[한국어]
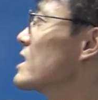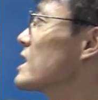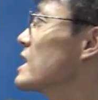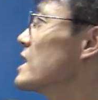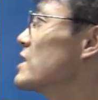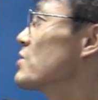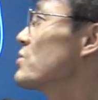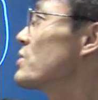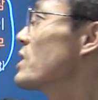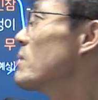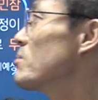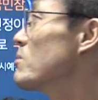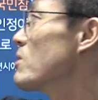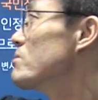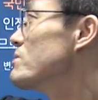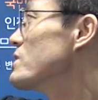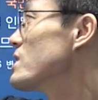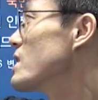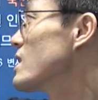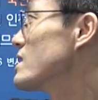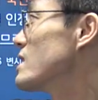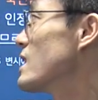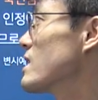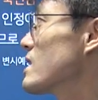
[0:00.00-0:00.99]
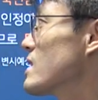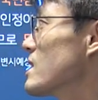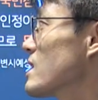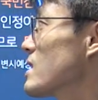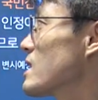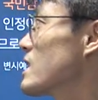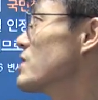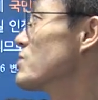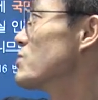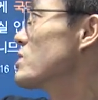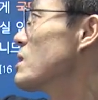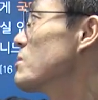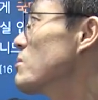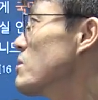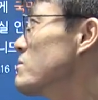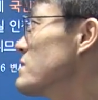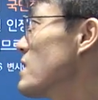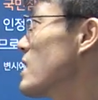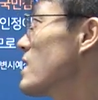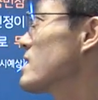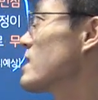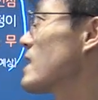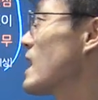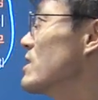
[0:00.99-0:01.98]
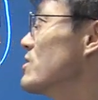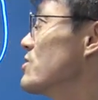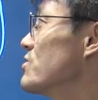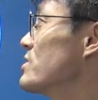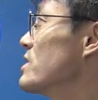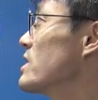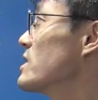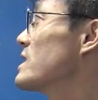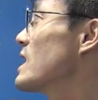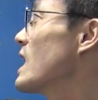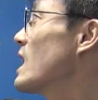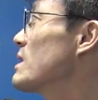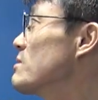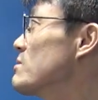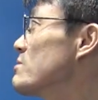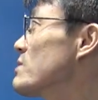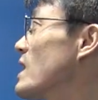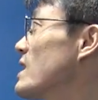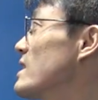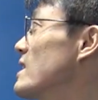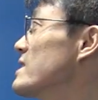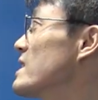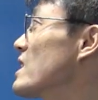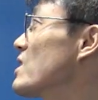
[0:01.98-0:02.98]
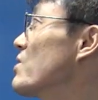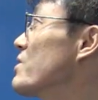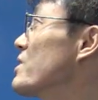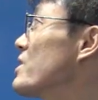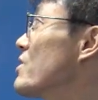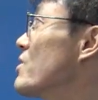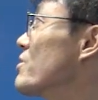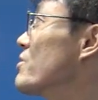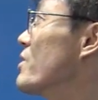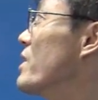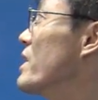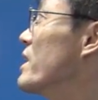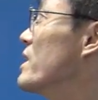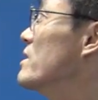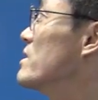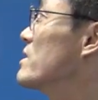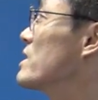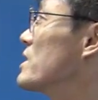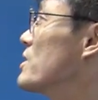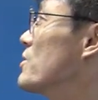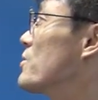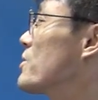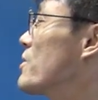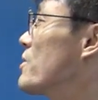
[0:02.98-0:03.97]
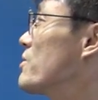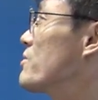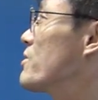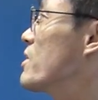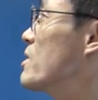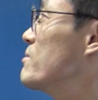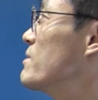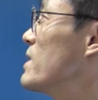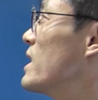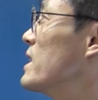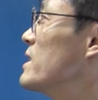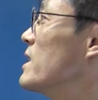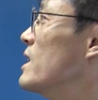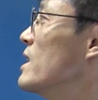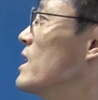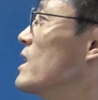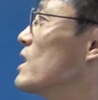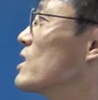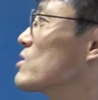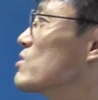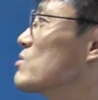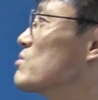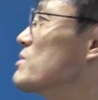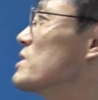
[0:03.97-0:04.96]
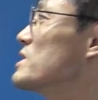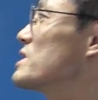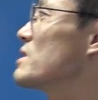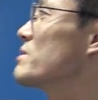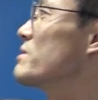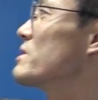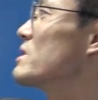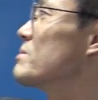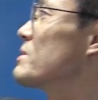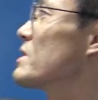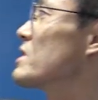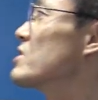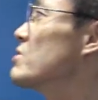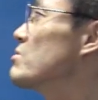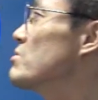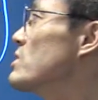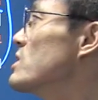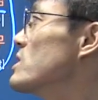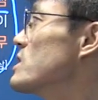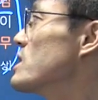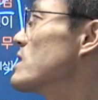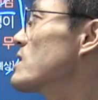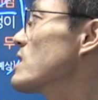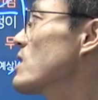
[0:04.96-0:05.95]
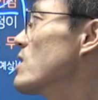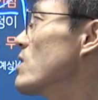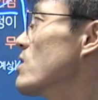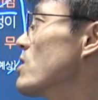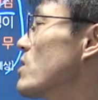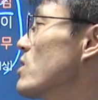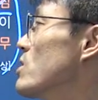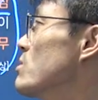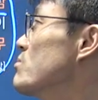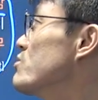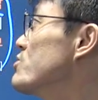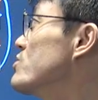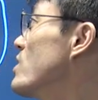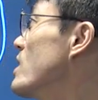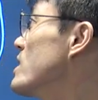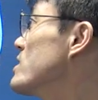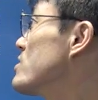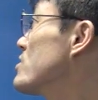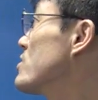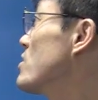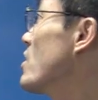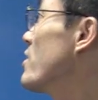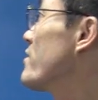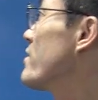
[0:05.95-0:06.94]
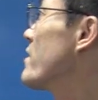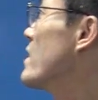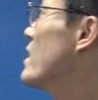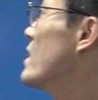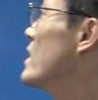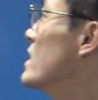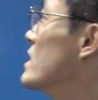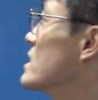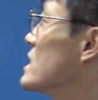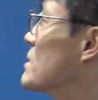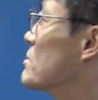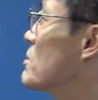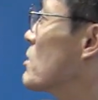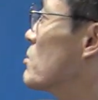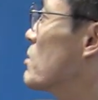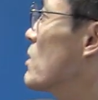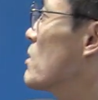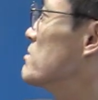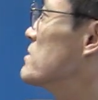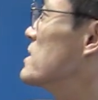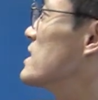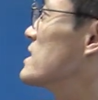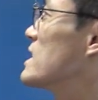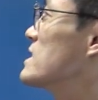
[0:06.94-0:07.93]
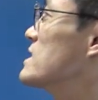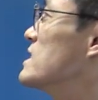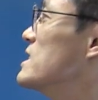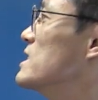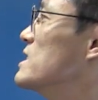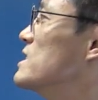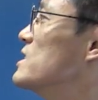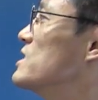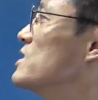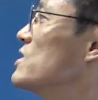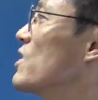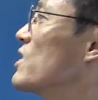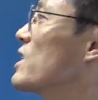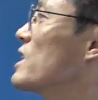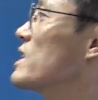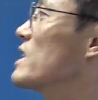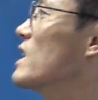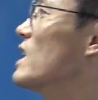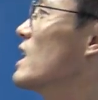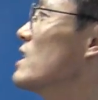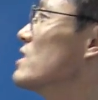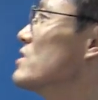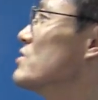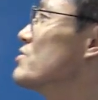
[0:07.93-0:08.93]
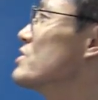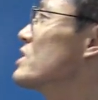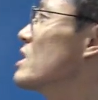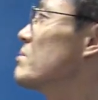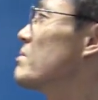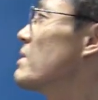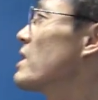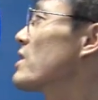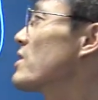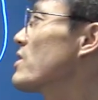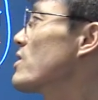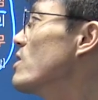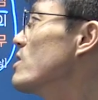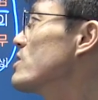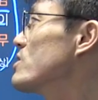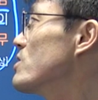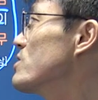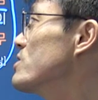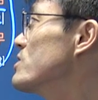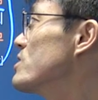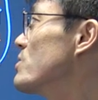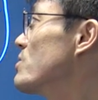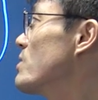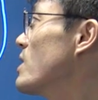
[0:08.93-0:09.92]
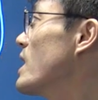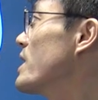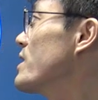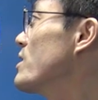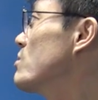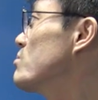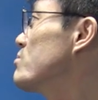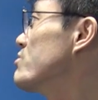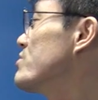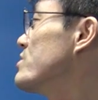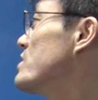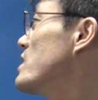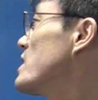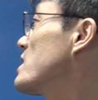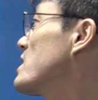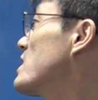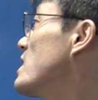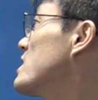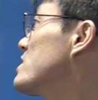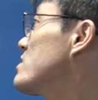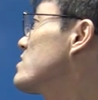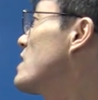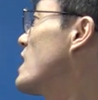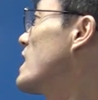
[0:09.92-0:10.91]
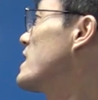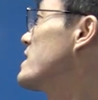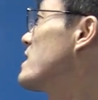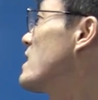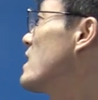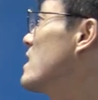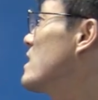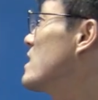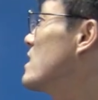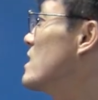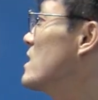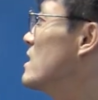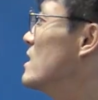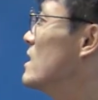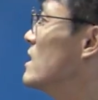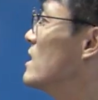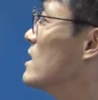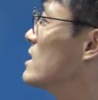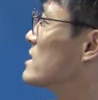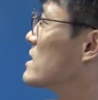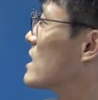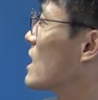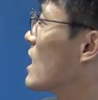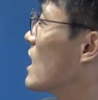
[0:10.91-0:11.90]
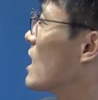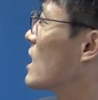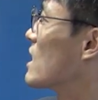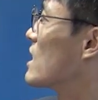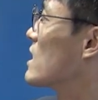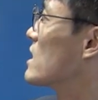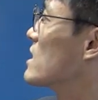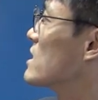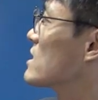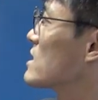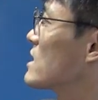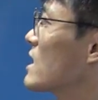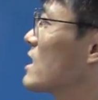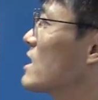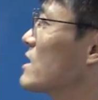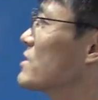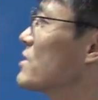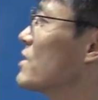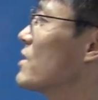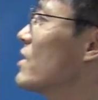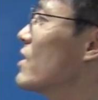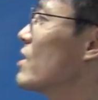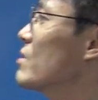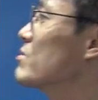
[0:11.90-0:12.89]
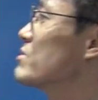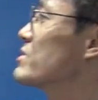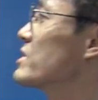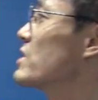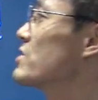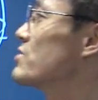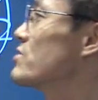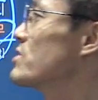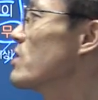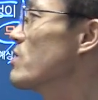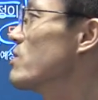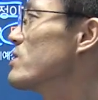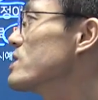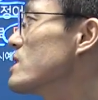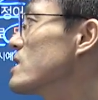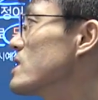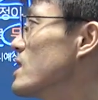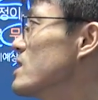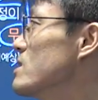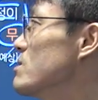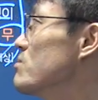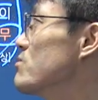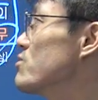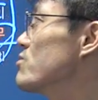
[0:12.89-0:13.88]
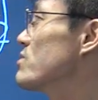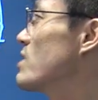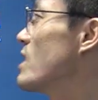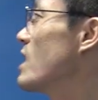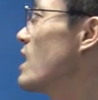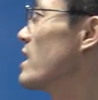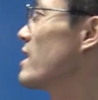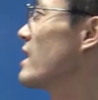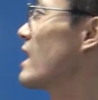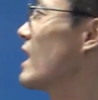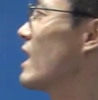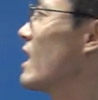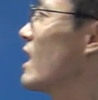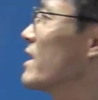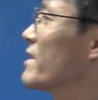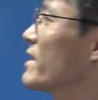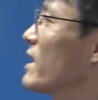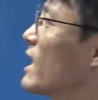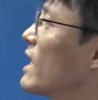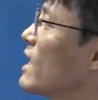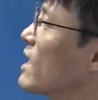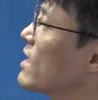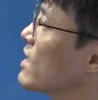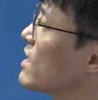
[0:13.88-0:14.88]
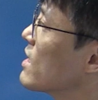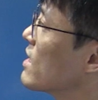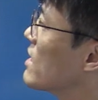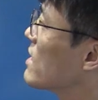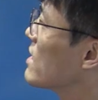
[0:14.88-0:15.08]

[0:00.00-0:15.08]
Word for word: 기소된 범죄가 그냥 기소된 범죄가 단순히 그냥 합의부 가한 사건인 경우에요. 이 경우에만 국민참여재판권 투여하는 것, 대법 뭐 범죄 사실 인정이나 유죄 판결 전제로 하여 불이익 가하는 거 아니다. 따라서 무죄 추정 원칙과는 무관하다.